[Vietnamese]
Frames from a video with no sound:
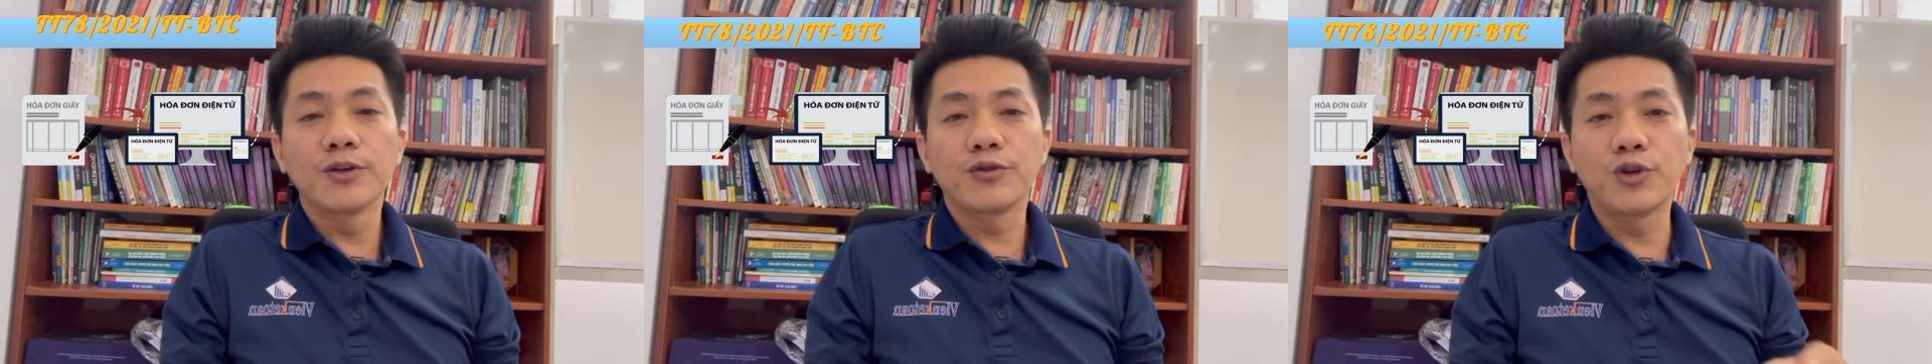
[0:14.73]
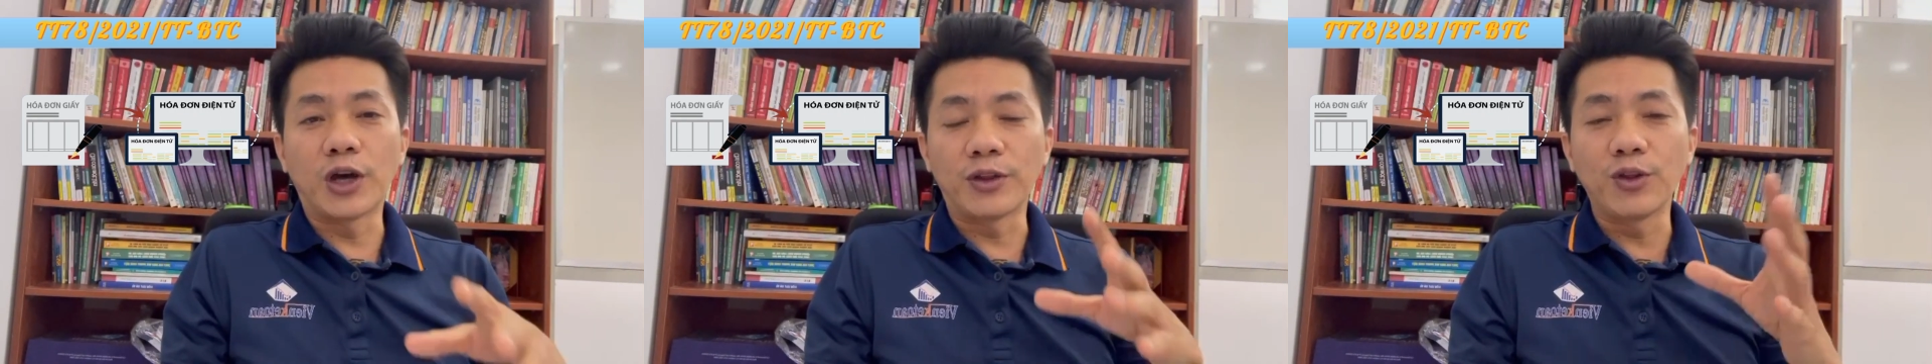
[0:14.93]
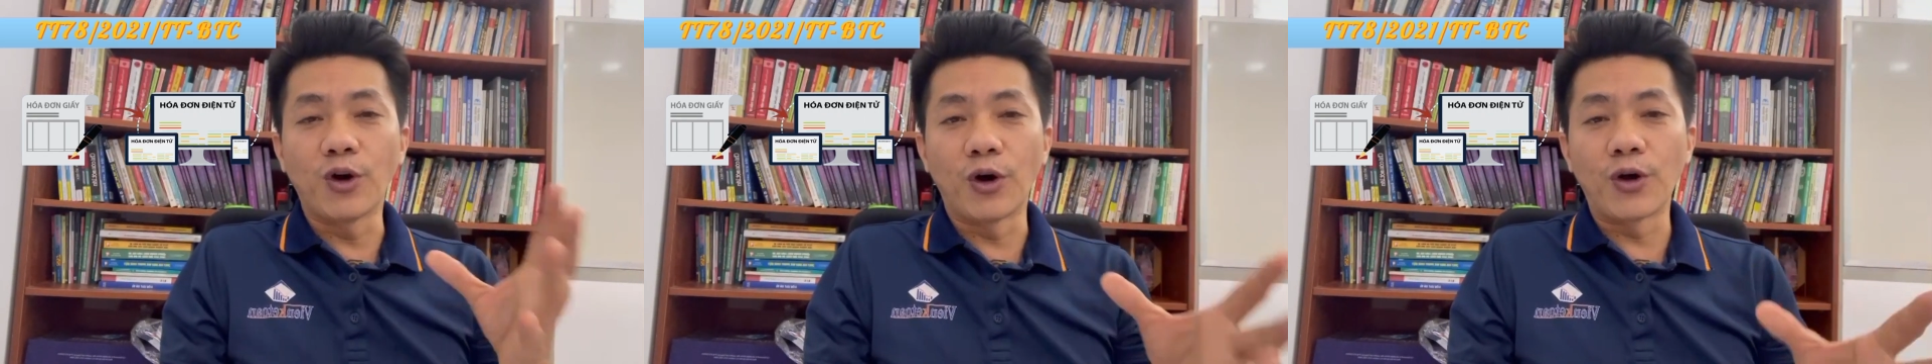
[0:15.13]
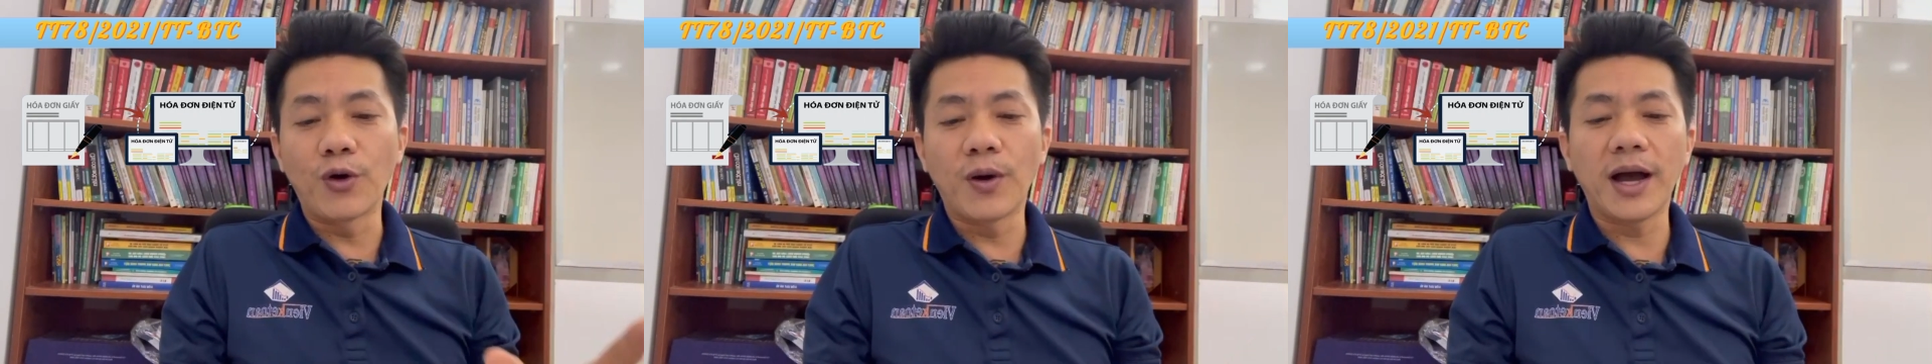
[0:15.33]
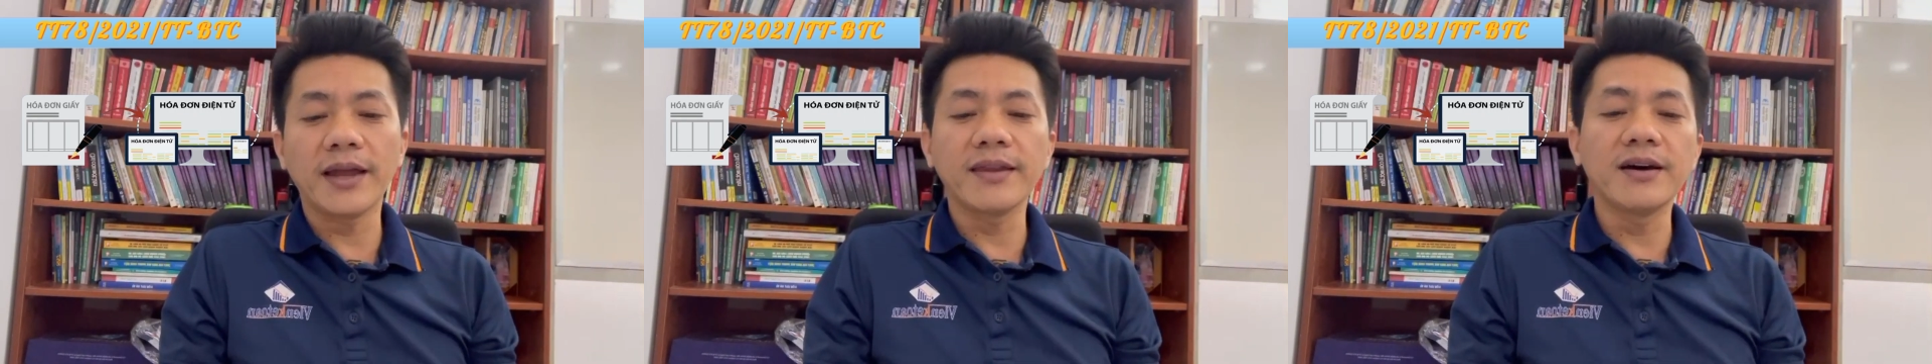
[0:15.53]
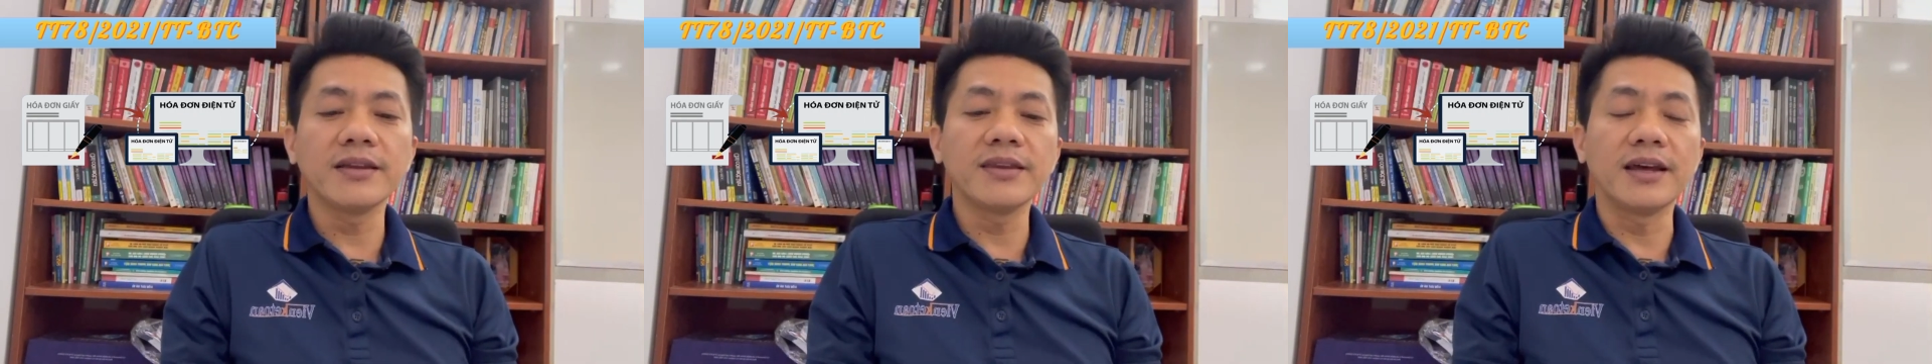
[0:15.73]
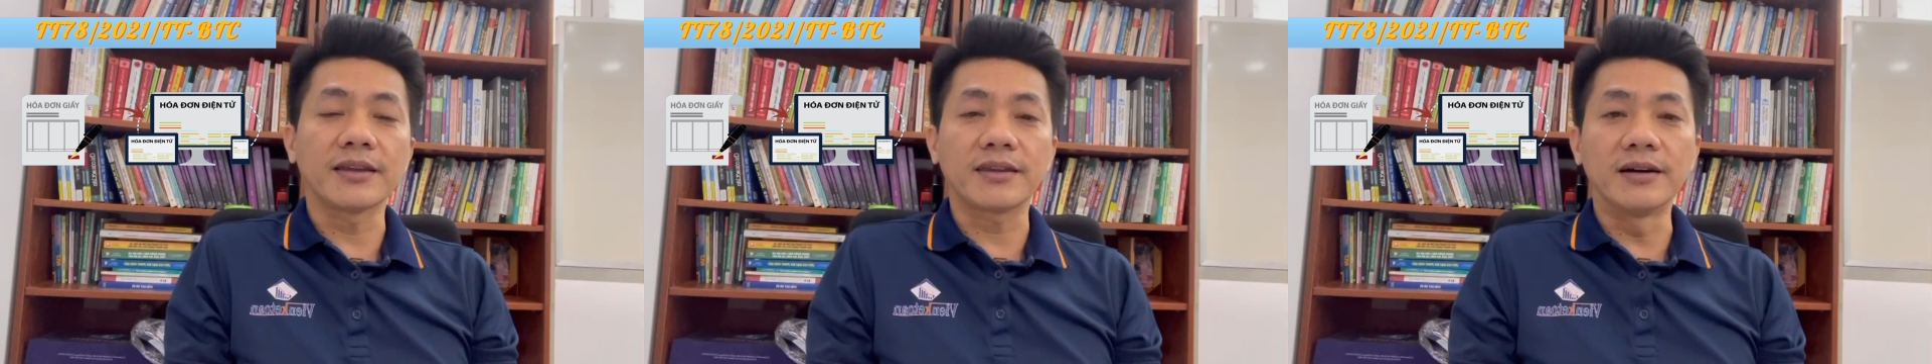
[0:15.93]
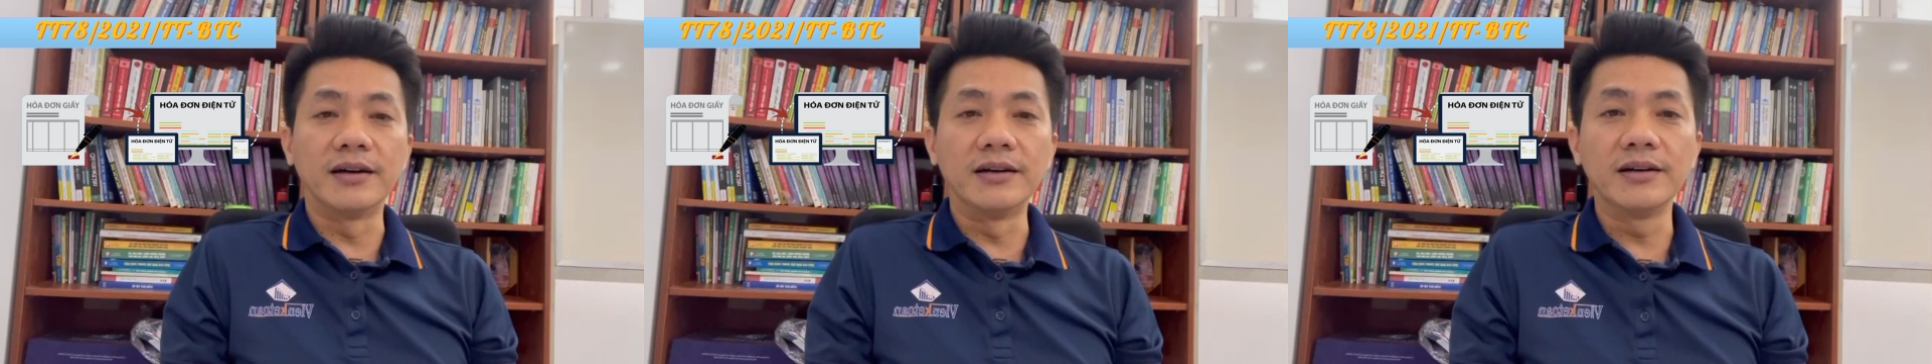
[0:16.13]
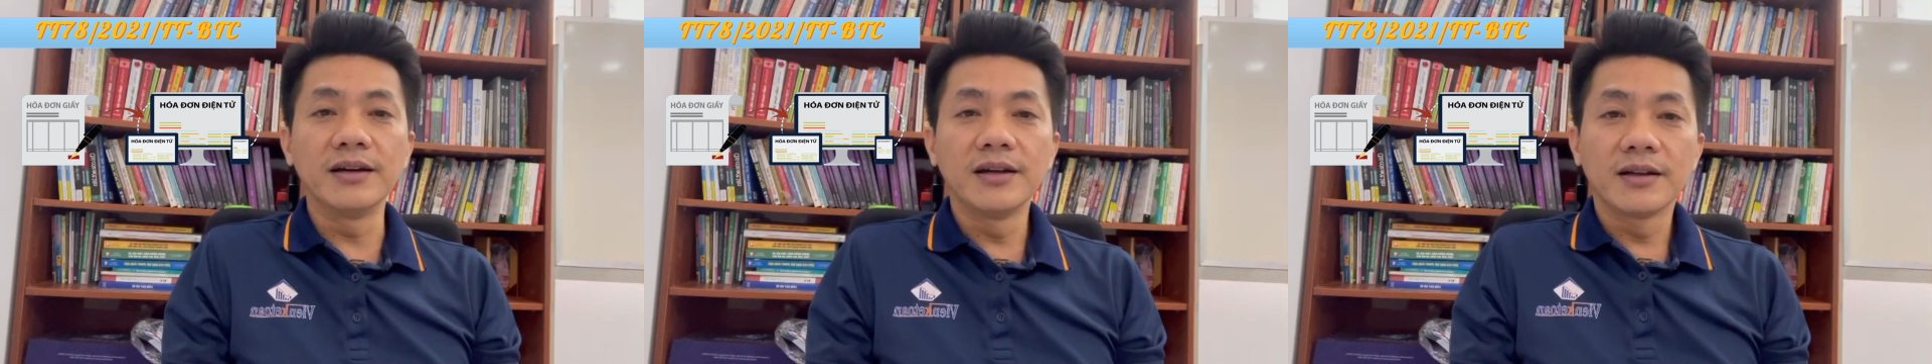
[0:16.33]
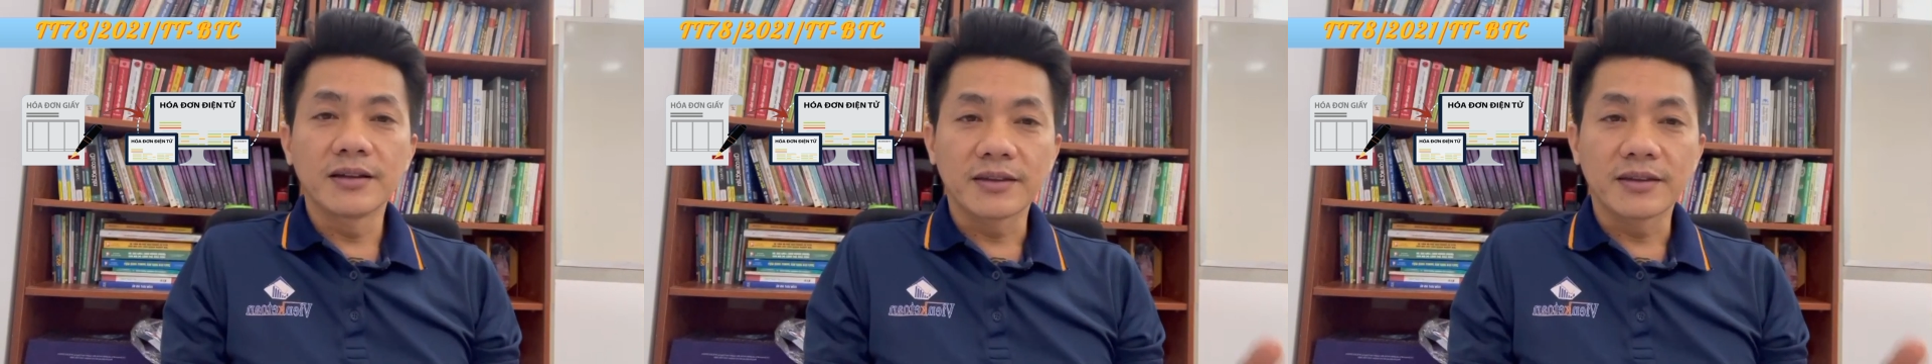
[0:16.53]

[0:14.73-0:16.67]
Chuyển đổi hóa đơn điện tử